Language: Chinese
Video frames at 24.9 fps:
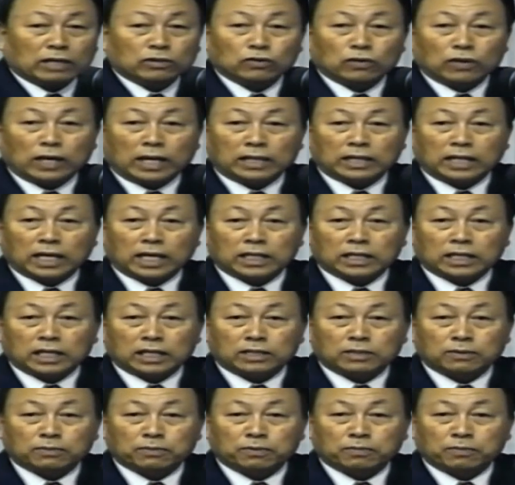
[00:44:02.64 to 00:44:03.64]
改善，我怎
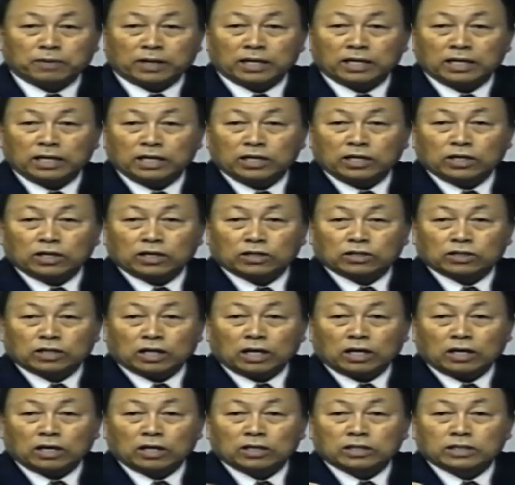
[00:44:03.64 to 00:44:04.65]
么总是得不
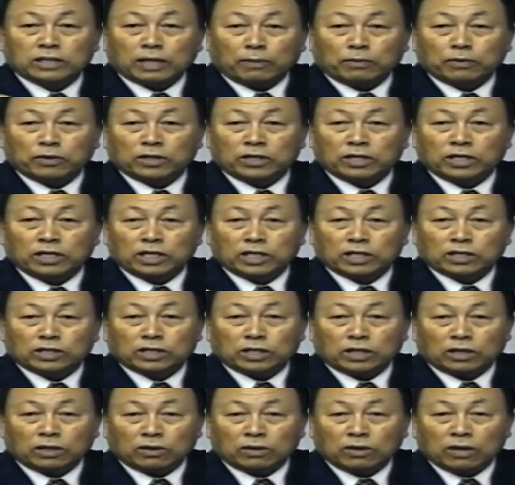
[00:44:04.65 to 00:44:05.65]
到医治呢？
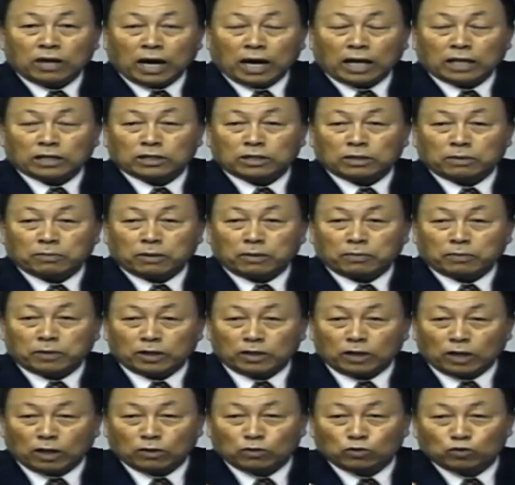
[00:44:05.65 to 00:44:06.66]

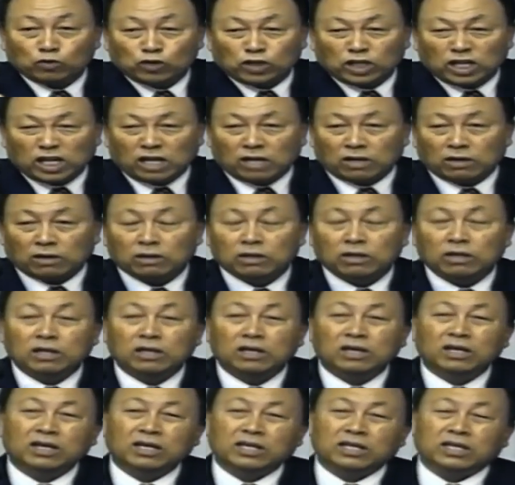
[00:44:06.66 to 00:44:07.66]
我们靠着基督的
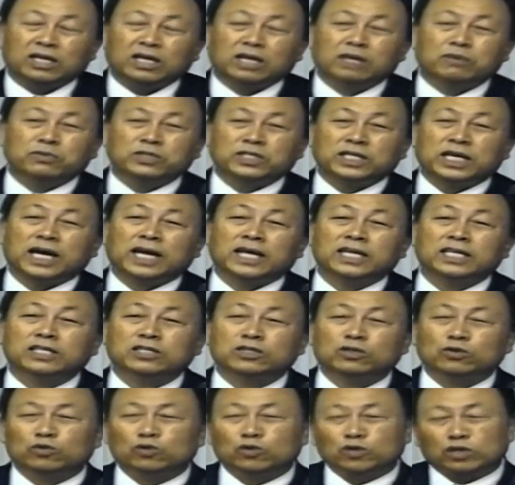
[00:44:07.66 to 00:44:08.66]
宝血认
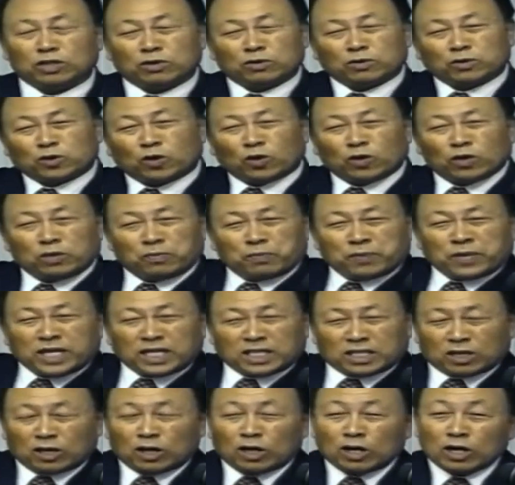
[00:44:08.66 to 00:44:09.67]
识到自己的罪了，
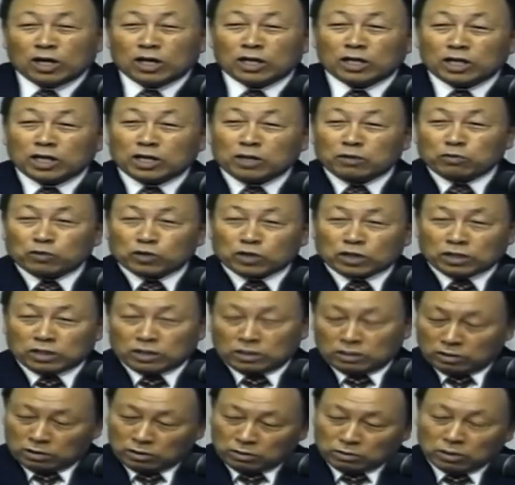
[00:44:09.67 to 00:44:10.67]
向上帝认罪
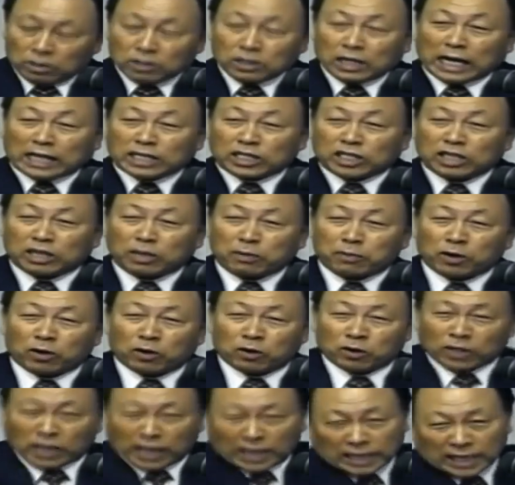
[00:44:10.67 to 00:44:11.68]
悔改。靠着
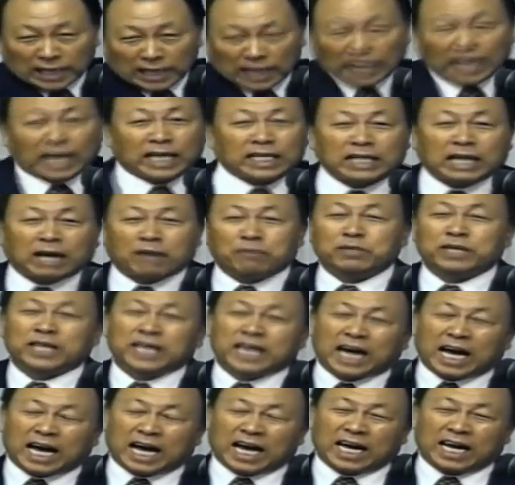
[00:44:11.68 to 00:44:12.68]
基督的宝血
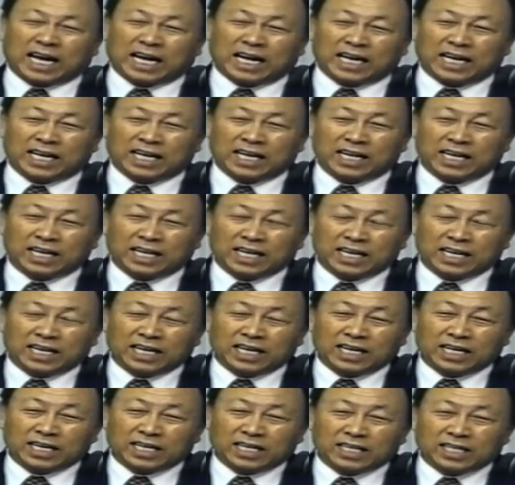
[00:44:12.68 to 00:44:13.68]
能遇见上帝的
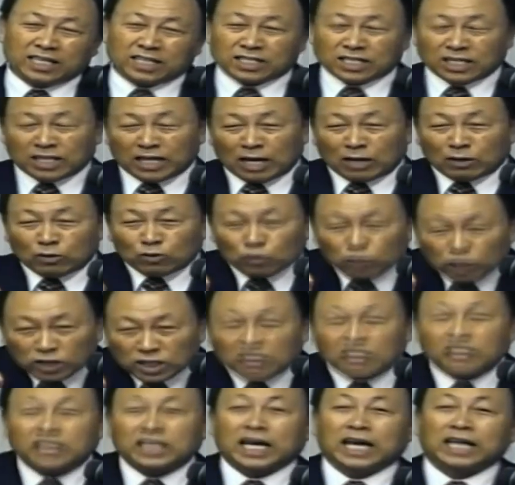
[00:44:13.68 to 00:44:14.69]
时候，
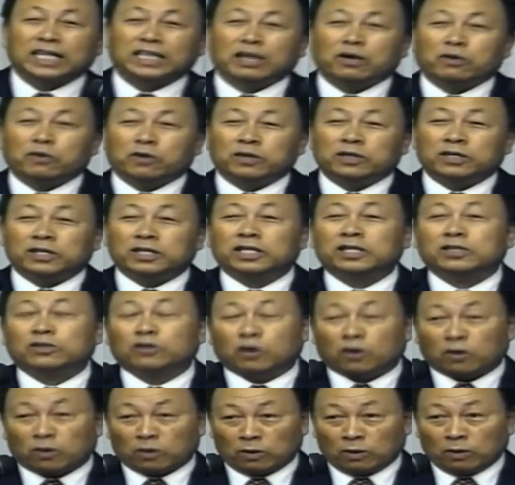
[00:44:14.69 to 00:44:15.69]
上帝使我
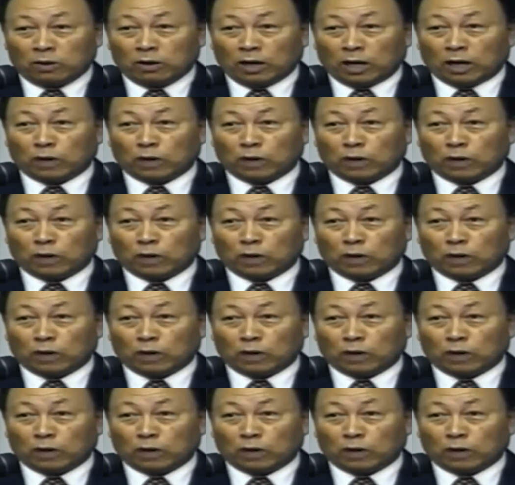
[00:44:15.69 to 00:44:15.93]
们